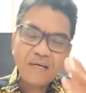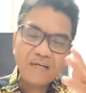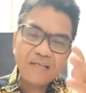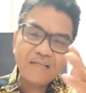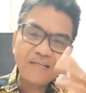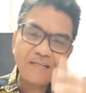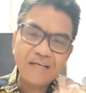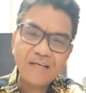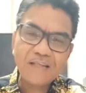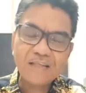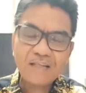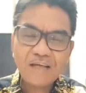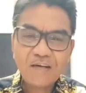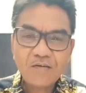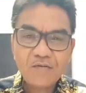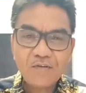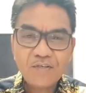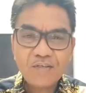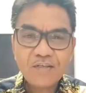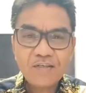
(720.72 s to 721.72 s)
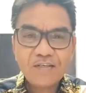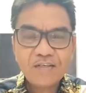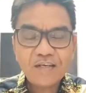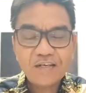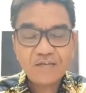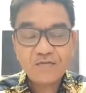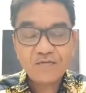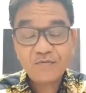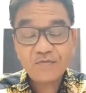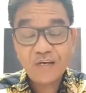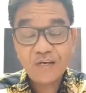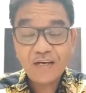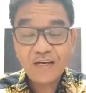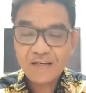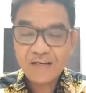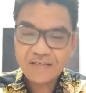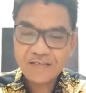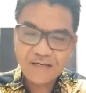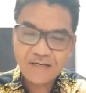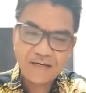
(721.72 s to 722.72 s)
Pak Richard kalau istri saya sudah
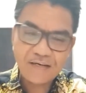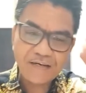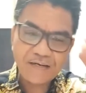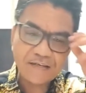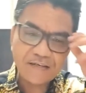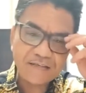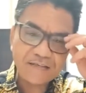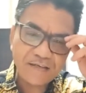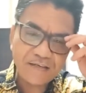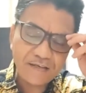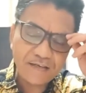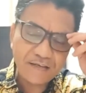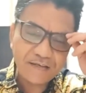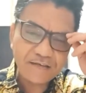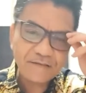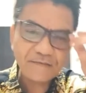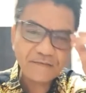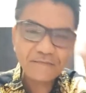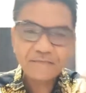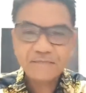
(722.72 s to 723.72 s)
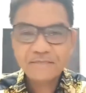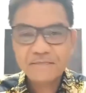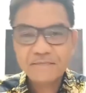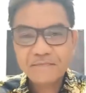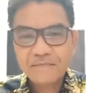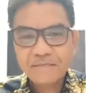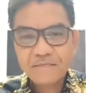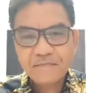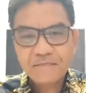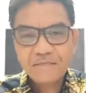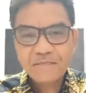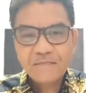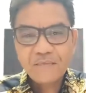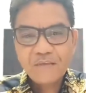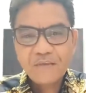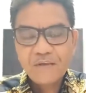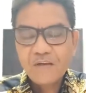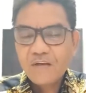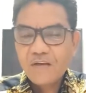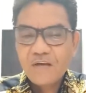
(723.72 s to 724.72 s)
ngajar anak saya
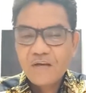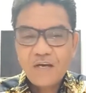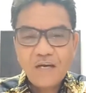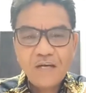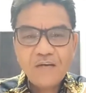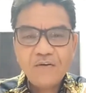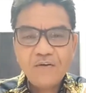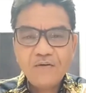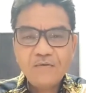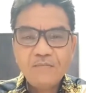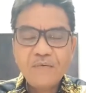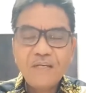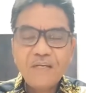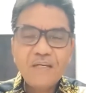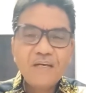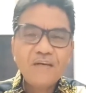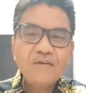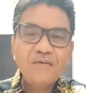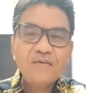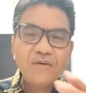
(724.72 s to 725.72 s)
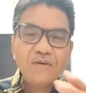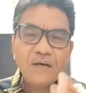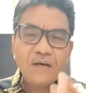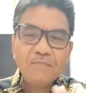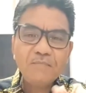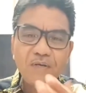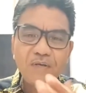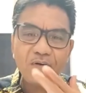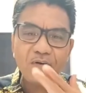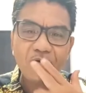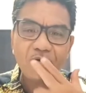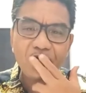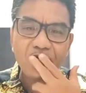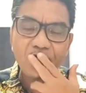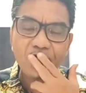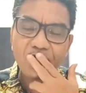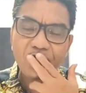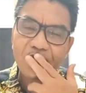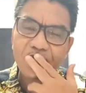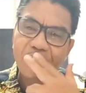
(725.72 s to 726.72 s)
aduh mendingan gue ambil
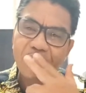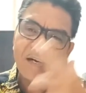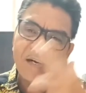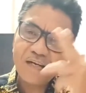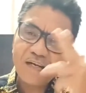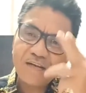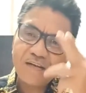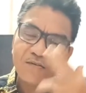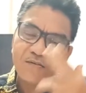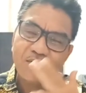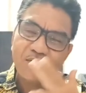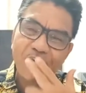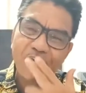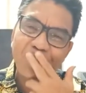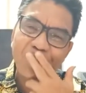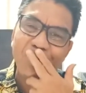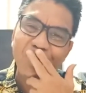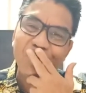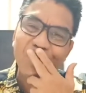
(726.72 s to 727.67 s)
rokok gue jalan keluar